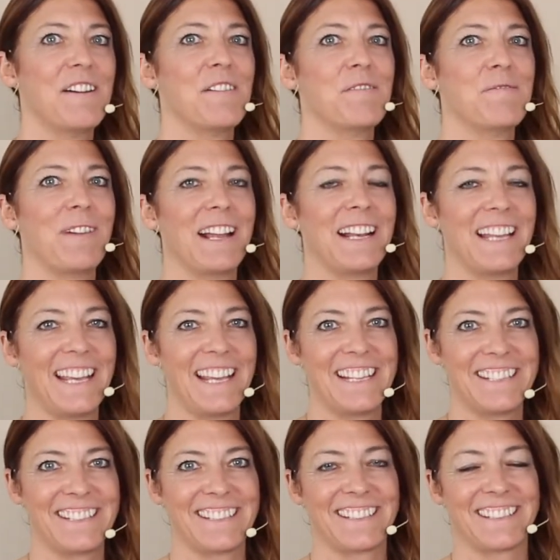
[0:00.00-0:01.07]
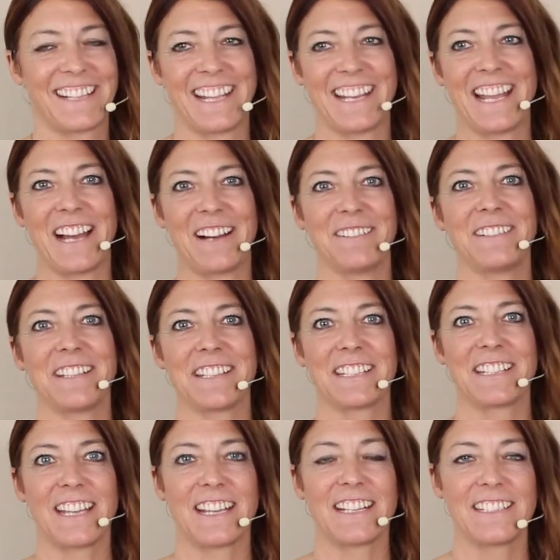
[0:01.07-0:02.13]
Und weil ich genau
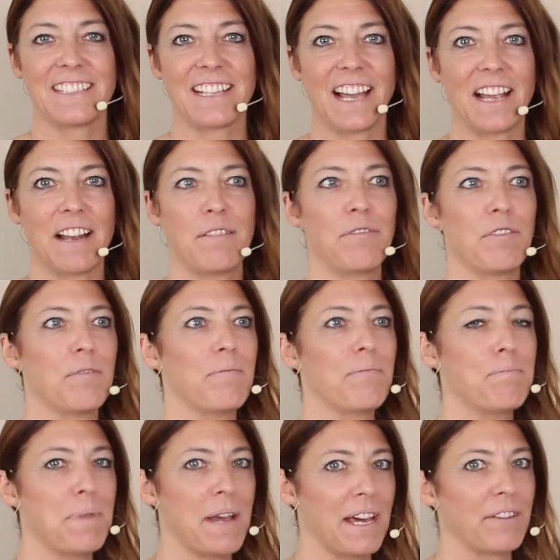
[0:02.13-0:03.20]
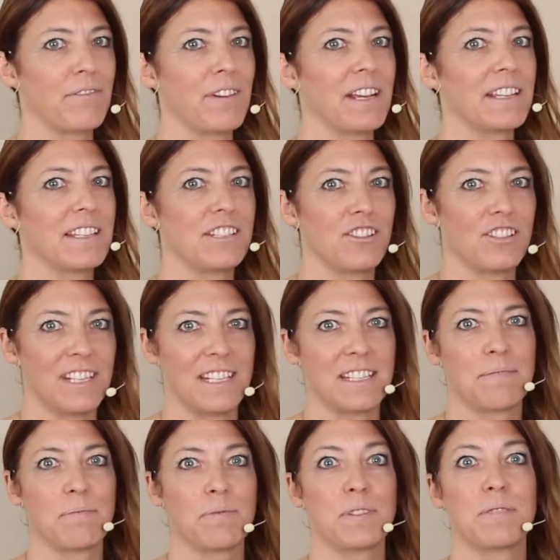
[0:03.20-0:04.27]
das Gegenteil vom
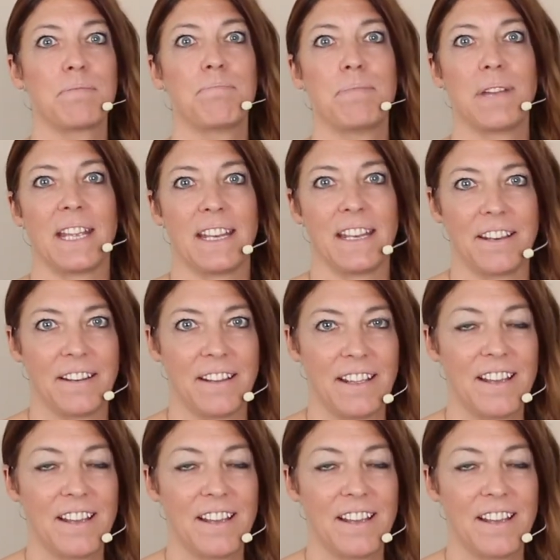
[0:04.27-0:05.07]
Perfektionismus bin.